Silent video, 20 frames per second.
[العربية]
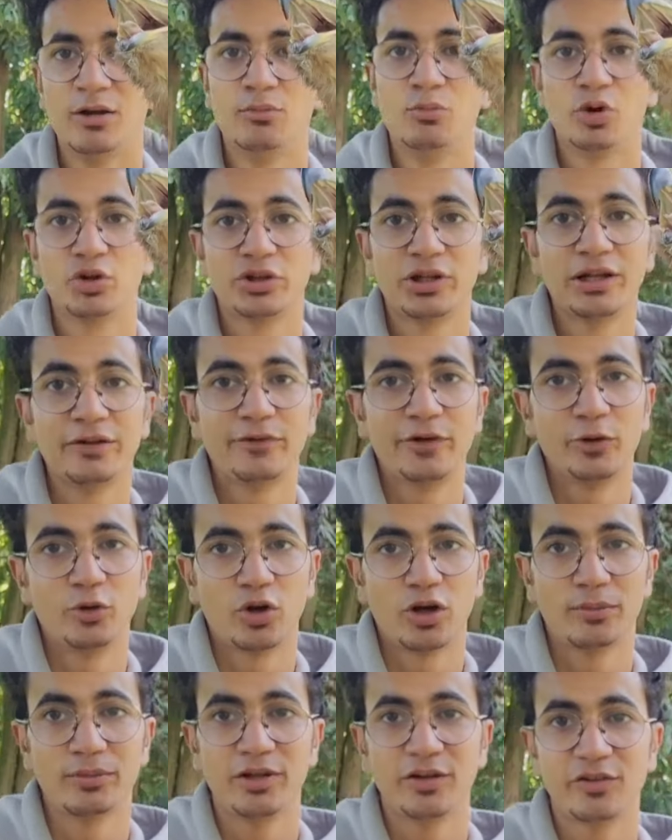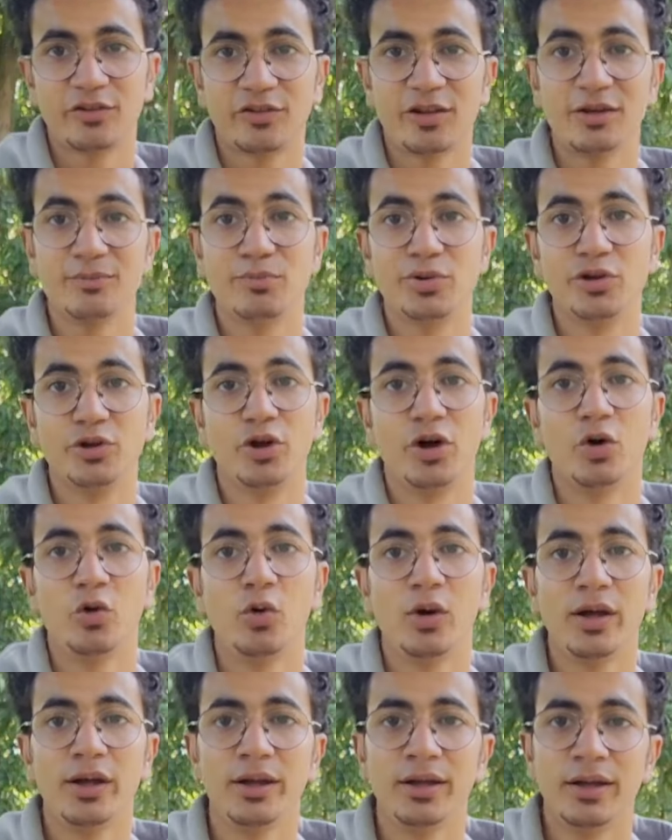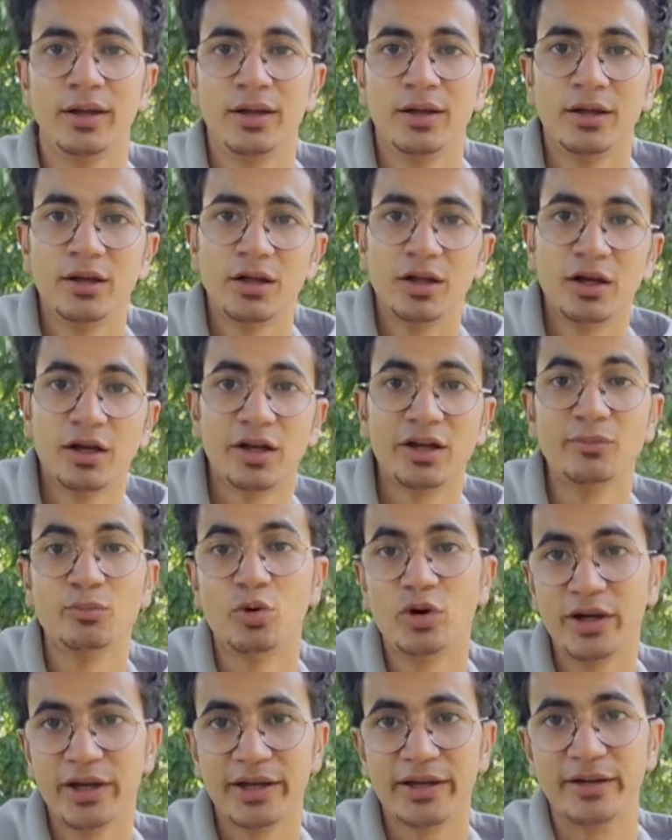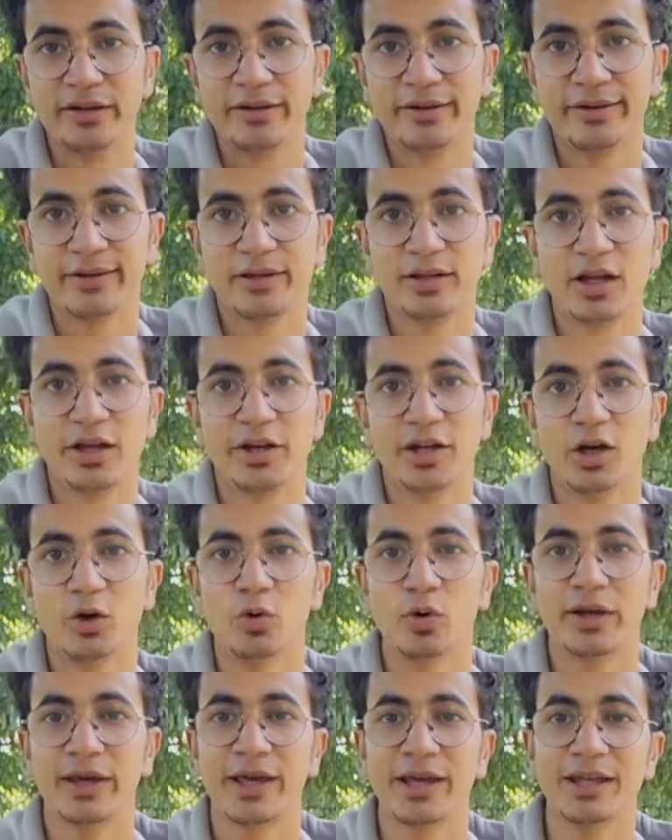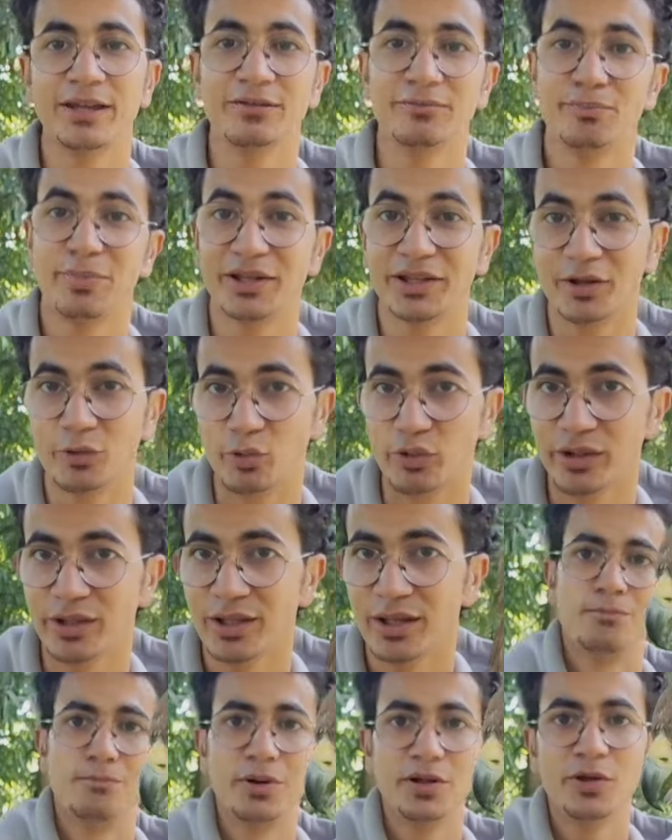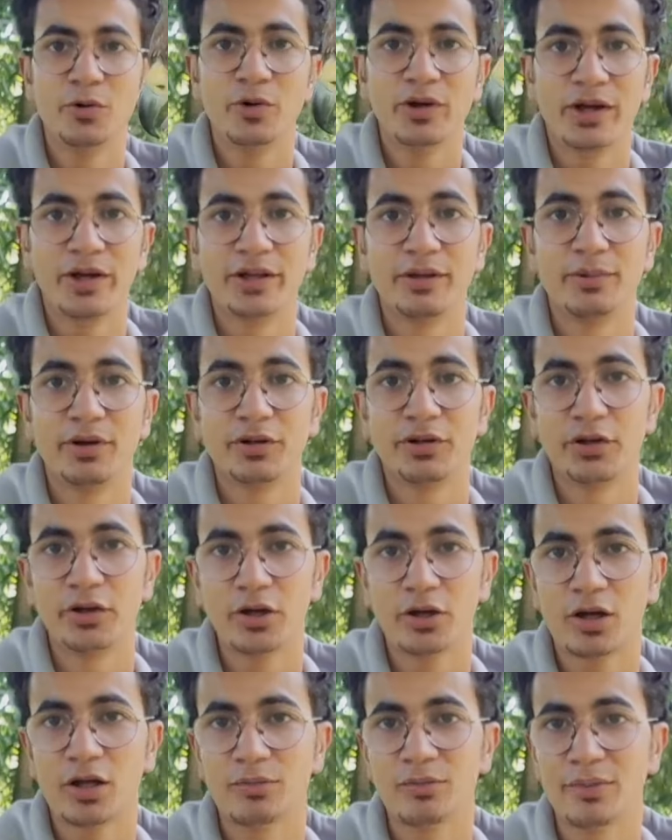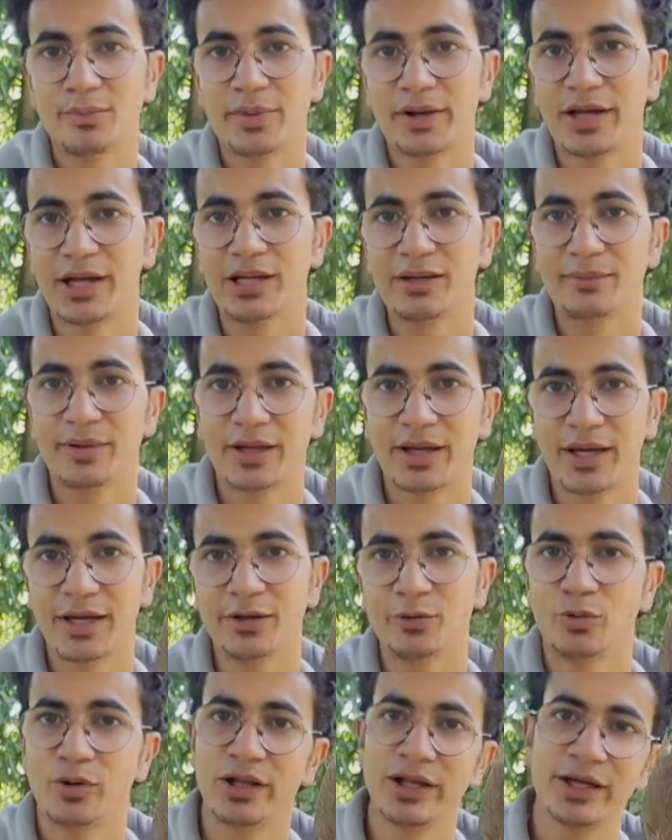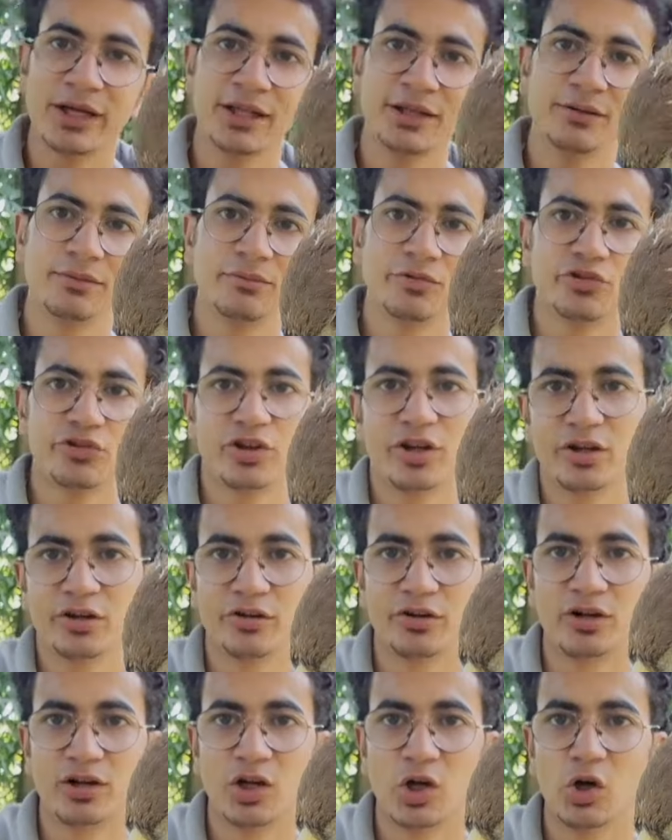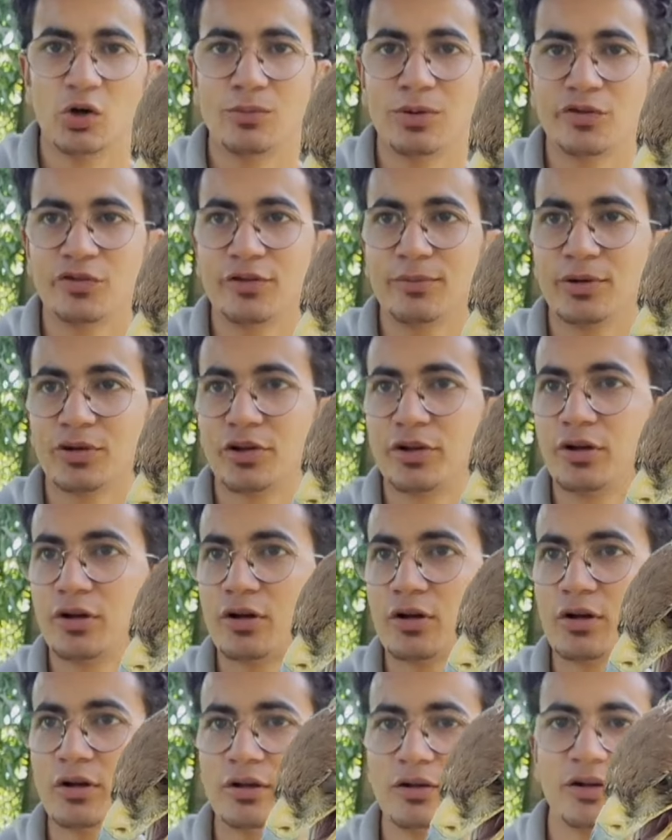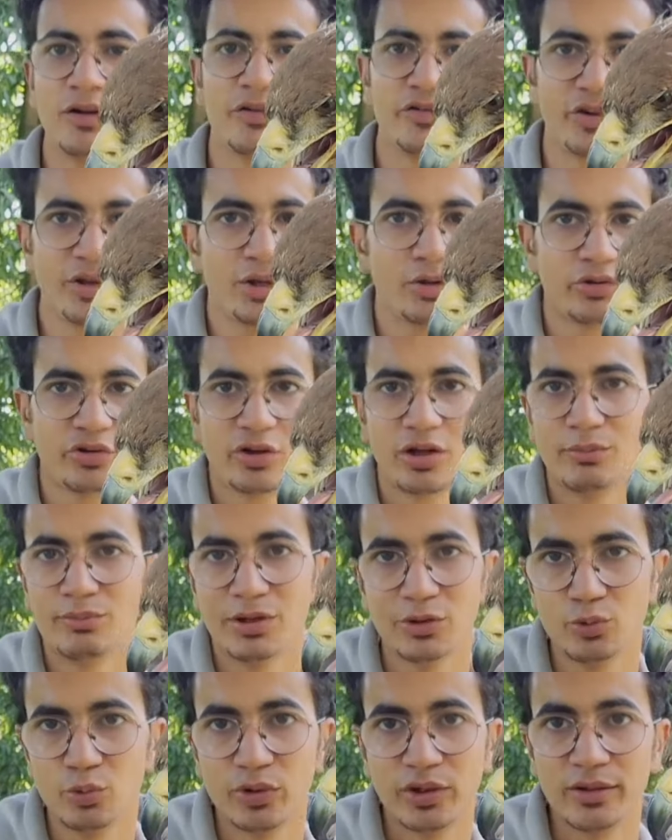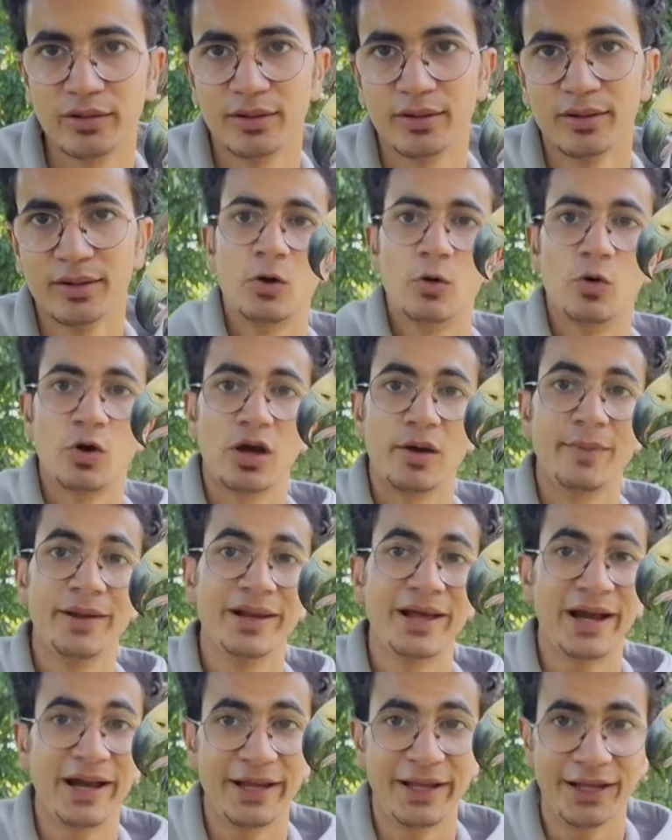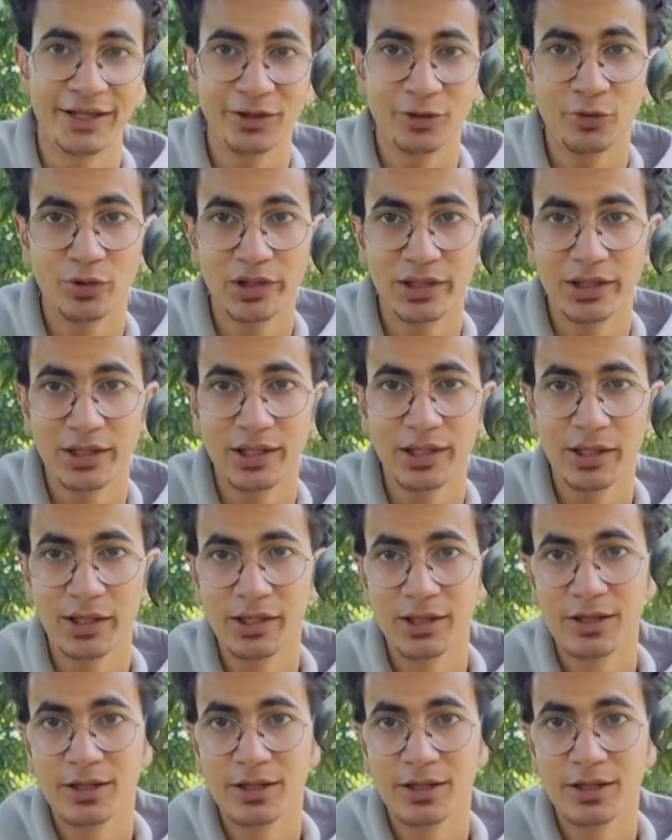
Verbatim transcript: مختلف عن عقاب الاستيب بان هو غير مهاجر يعني هو كائن بدوي بدوي يعني بيتنقل من مكان لمكان ولكن مش هجرة هو بس بيتنقل زيه زي البدو كده وكمان أحيانا قليلة